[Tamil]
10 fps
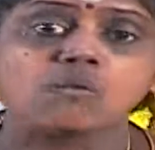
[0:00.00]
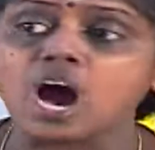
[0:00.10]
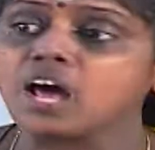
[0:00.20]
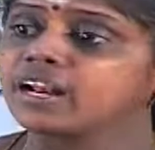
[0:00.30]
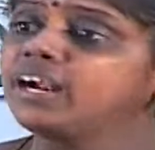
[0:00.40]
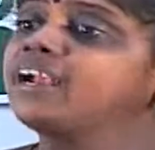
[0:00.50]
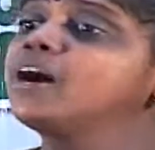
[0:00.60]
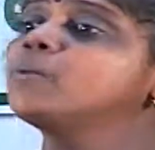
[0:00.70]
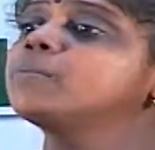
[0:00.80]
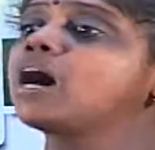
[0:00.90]

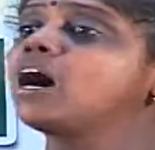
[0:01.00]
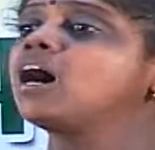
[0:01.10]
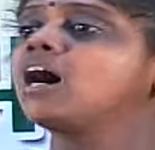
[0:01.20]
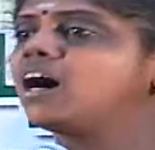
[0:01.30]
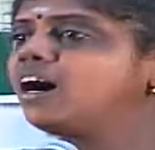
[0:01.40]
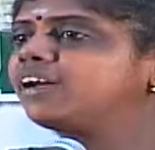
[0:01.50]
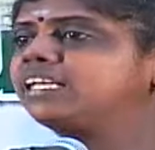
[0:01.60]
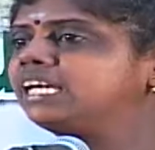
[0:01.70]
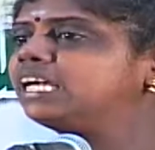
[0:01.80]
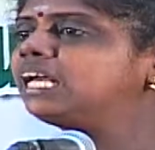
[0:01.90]

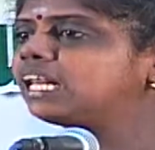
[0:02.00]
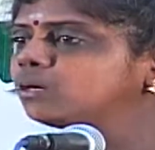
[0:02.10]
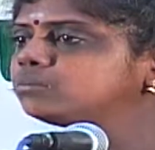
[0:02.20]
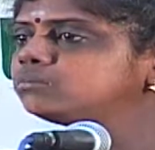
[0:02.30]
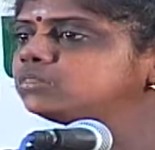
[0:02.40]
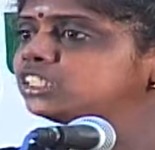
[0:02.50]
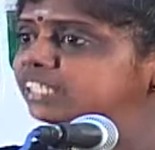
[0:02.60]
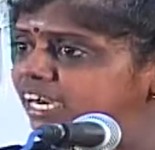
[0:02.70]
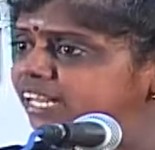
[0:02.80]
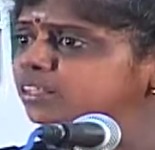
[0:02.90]
வாரணமாயிரம்
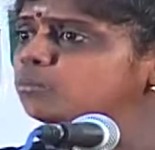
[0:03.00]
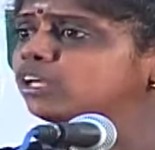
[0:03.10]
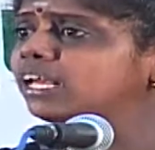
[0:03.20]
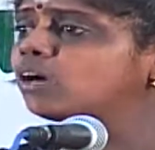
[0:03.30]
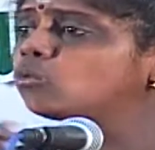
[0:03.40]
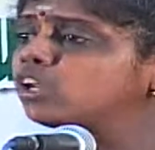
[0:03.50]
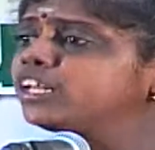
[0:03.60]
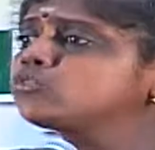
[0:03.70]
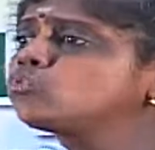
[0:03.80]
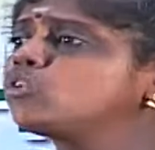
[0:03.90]
இதை நடத்த முடியல
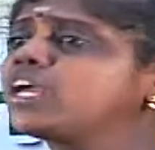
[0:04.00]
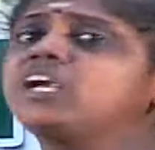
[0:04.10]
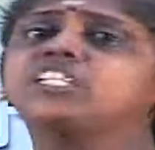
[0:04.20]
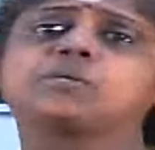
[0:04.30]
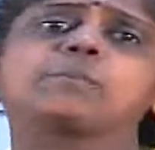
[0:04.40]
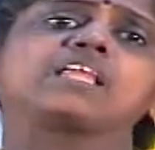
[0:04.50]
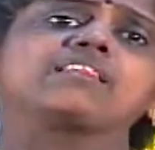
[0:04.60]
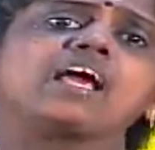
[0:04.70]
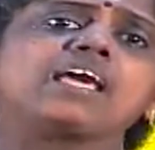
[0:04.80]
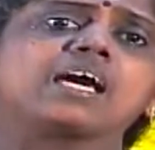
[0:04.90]
உடனே சூர்யா நடித்த படம்
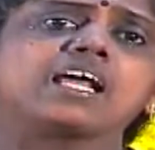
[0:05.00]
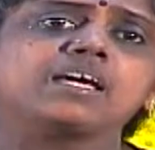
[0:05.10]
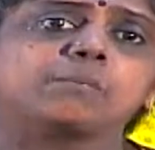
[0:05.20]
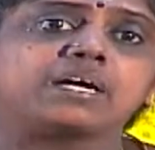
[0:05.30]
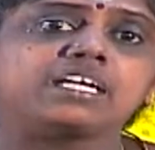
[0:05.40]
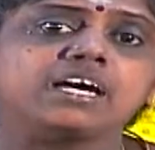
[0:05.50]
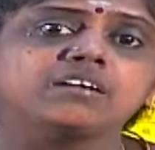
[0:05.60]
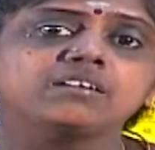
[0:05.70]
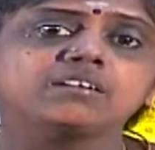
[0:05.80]
தானேங்கிறான் என் பையன்